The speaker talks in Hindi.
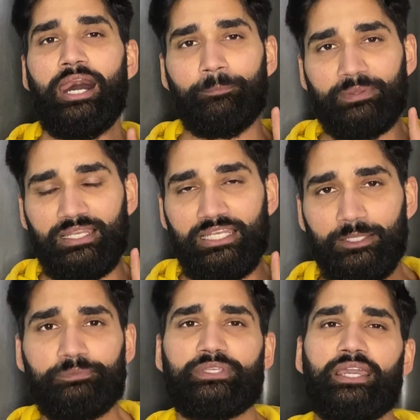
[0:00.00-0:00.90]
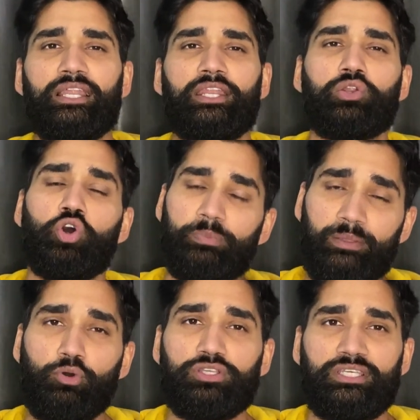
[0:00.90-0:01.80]
आपके लिप्स के कलर को भी
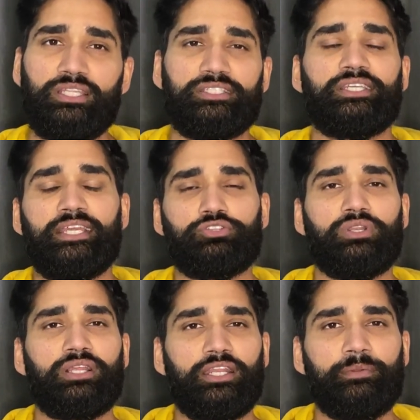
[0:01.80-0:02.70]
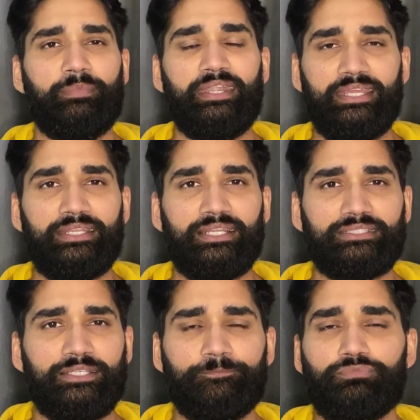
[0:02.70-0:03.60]
बहुत ज्यादा अच्छे नेचुरल कलर में मेंटेन करता
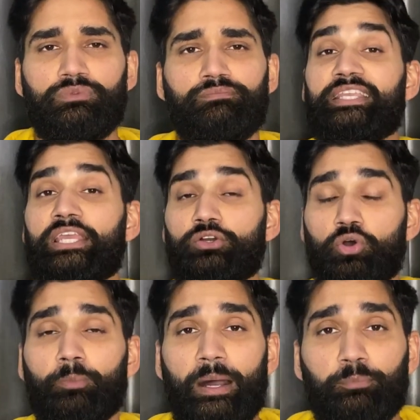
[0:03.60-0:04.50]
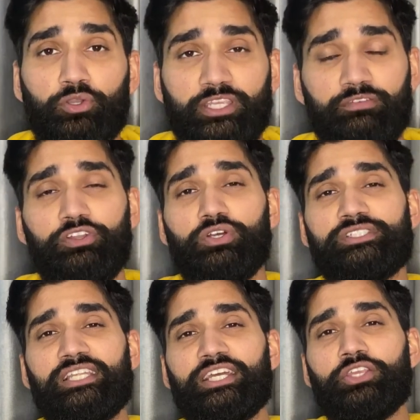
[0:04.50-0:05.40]
है आई होप आपको ये वीडियो
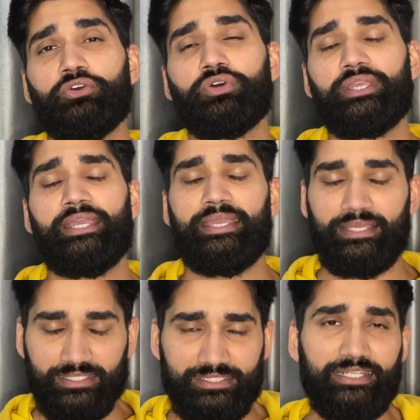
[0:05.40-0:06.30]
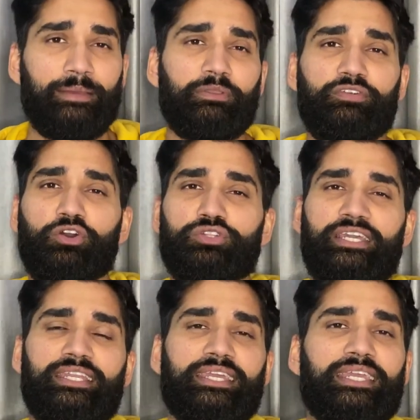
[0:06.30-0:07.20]
अच्छी लगी होगी इसी टाइप की वीडियो को
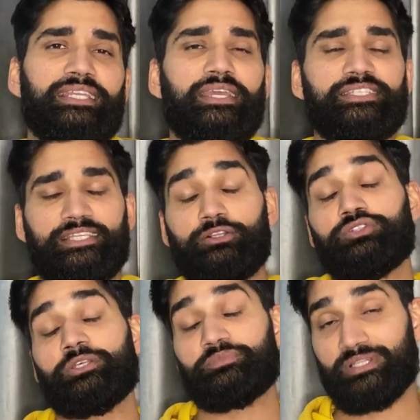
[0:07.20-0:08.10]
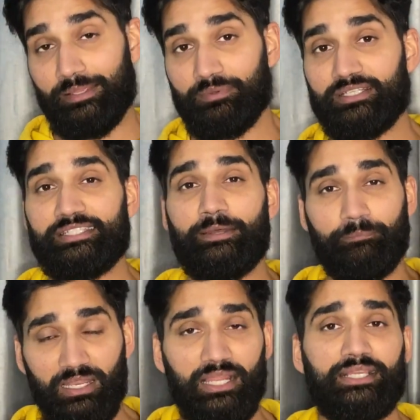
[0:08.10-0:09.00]
देखने के लिए इस चैनल को सब्सक्राइब कर देना
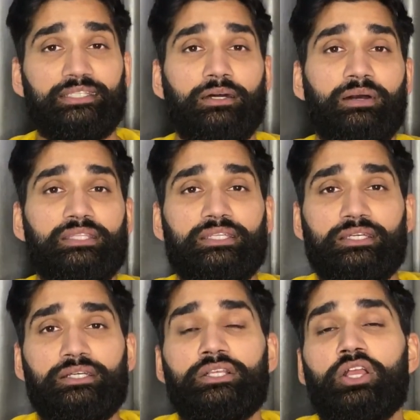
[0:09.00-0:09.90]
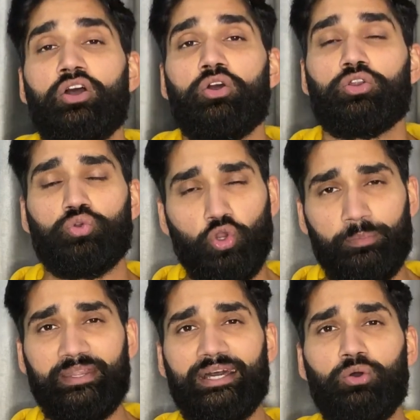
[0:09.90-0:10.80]
बेल आइकन दबा देना और कोई
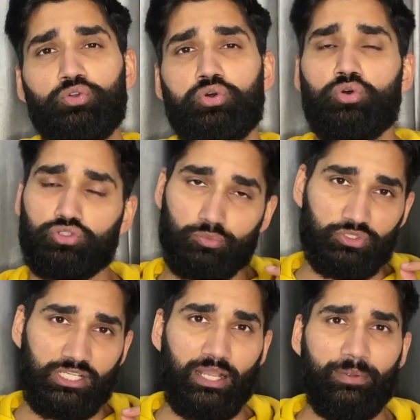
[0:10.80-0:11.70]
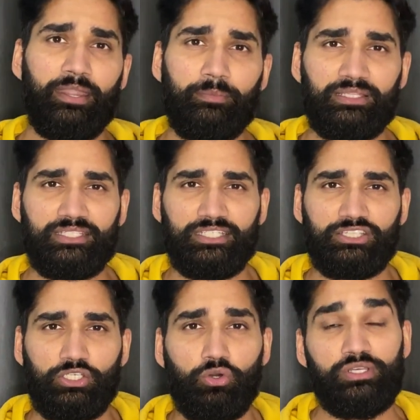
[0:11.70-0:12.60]
भी डाउट हो तो मुझे कमेंट में बता
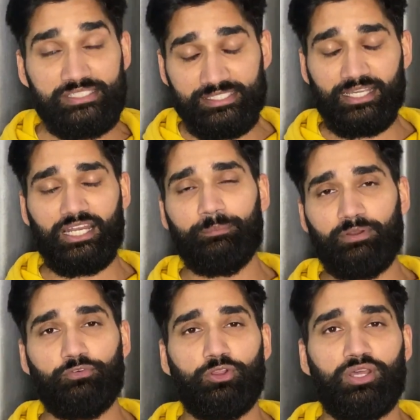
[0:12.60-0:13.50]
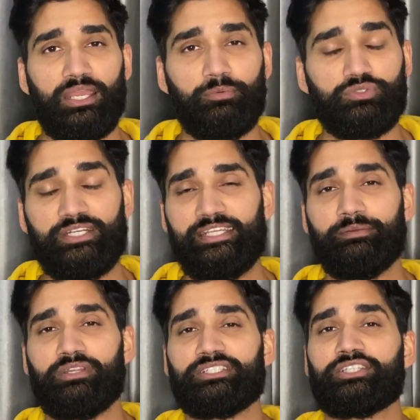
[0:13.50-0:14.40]
सकते हो इंस्टाग्राम पर फॉलो करके भी मुझे डीएम
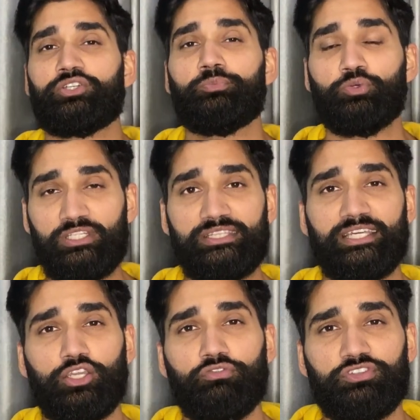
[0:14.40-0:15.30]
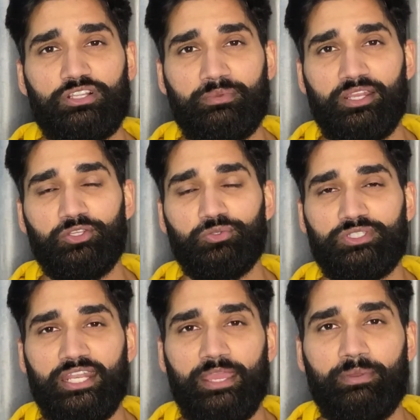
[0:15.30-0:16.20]
कर सकते हो पुनीत त्यागी ऑफिशियल मेरा यूजर
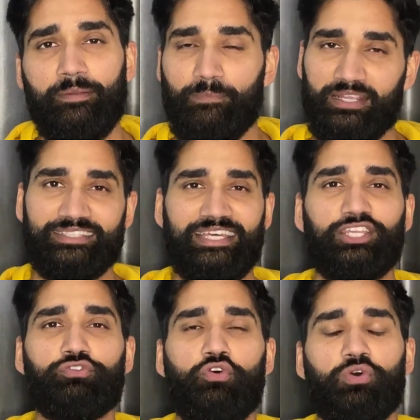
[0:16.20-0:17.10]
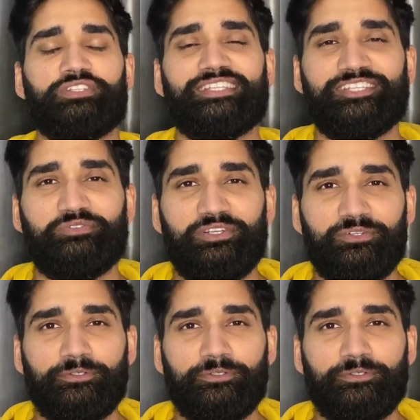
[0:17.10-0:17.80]
नेम है बाकी थैंक यू फॉर वॉचिंग दिस वीडियो